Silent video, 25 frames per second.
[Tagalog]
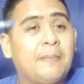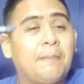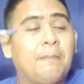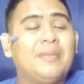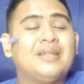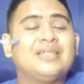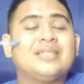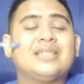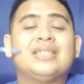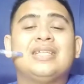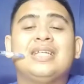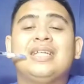
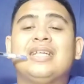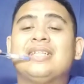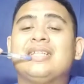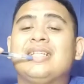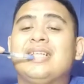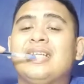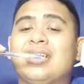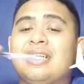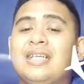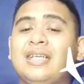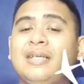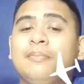basta na lang
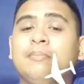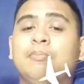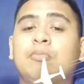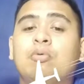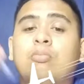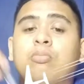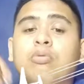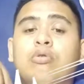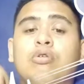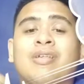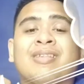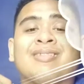nilang
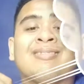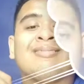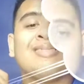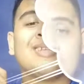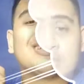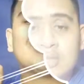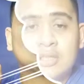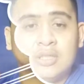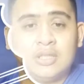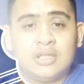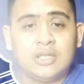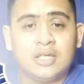
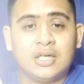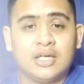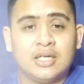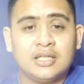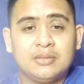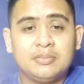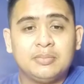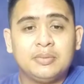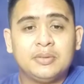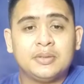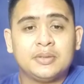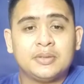ibubulat-lat.
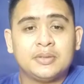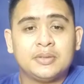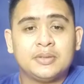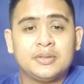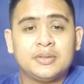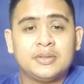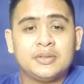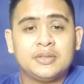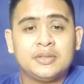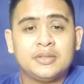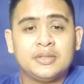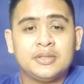Ano po?
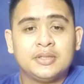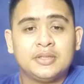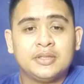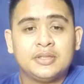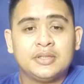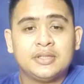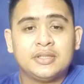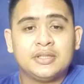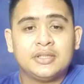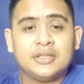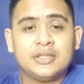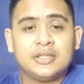
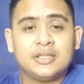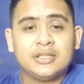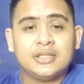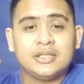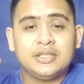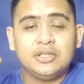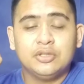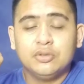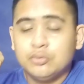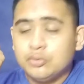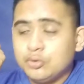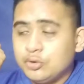
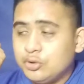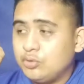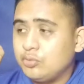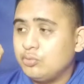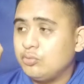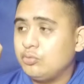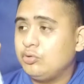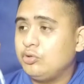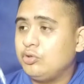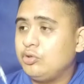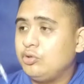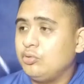Yung,
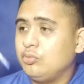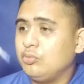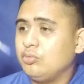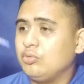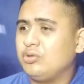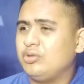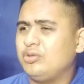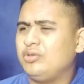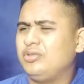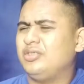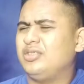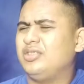yung, yung,
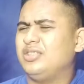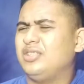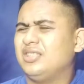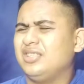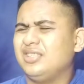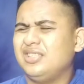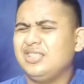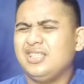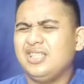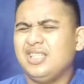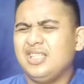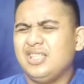
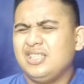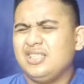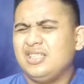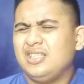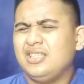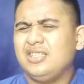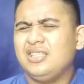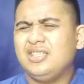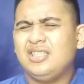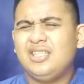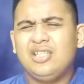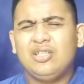
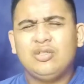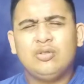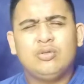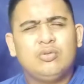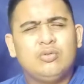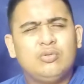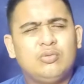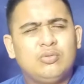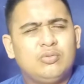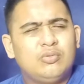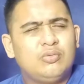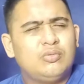hindi
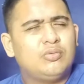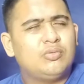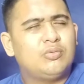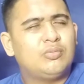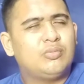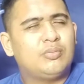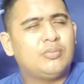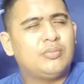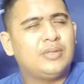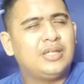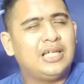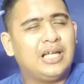ko
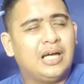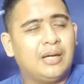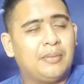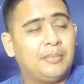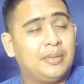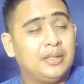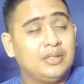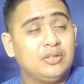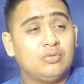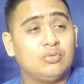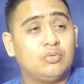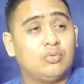
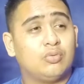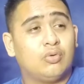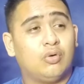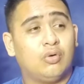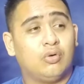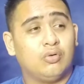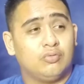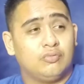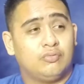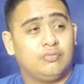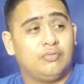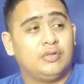malaman kung
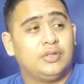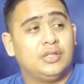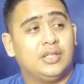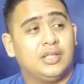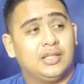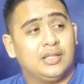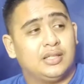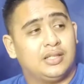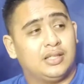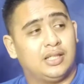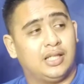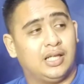
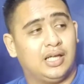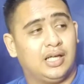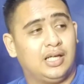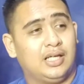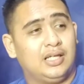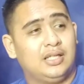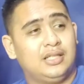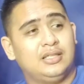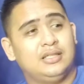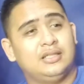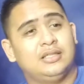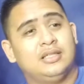confident
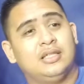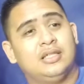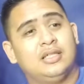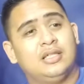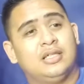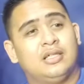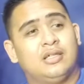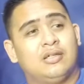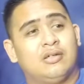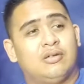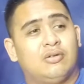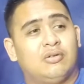lang
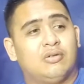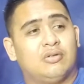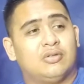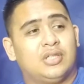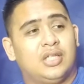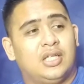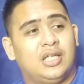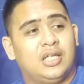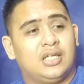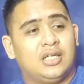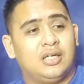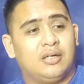o
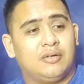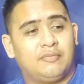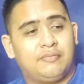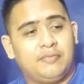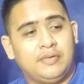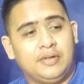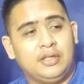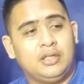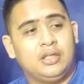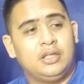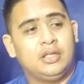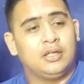talagang
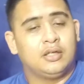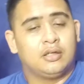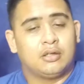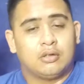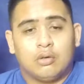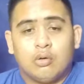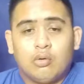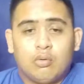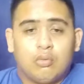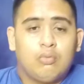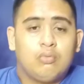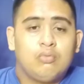feeling
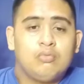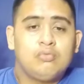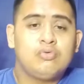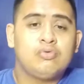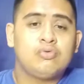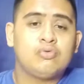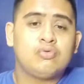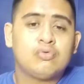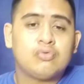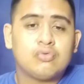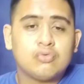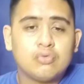glow
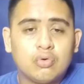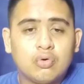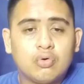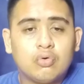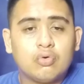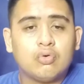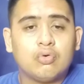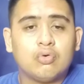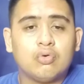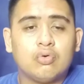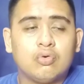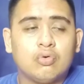o
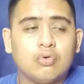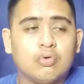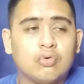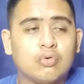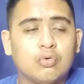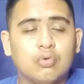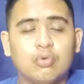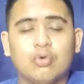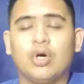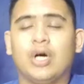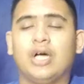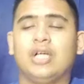
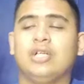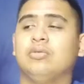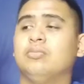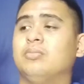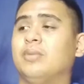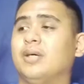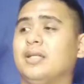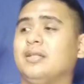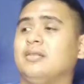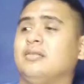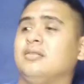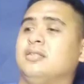kung ano
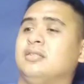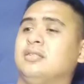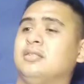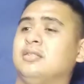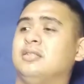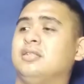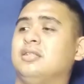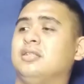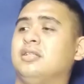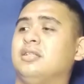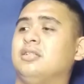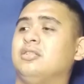man.
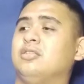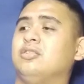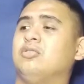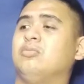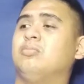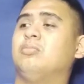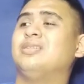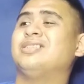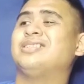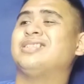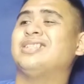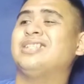
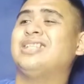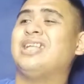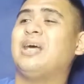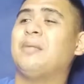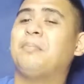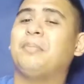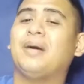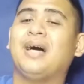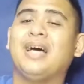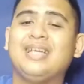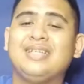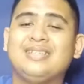No, basta
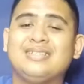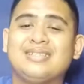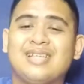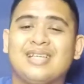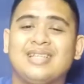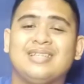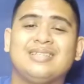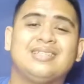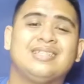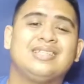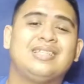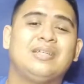
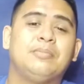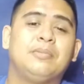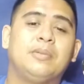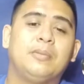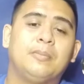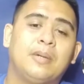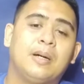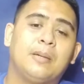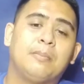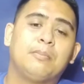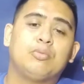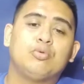napaka-insensitive
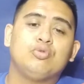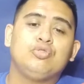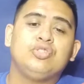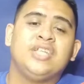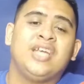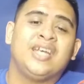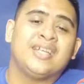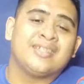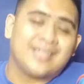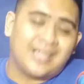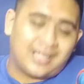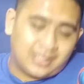ng mga
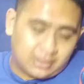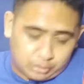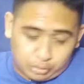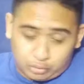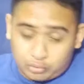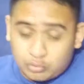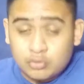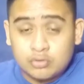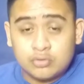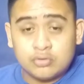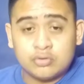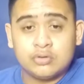punyetang
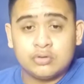to.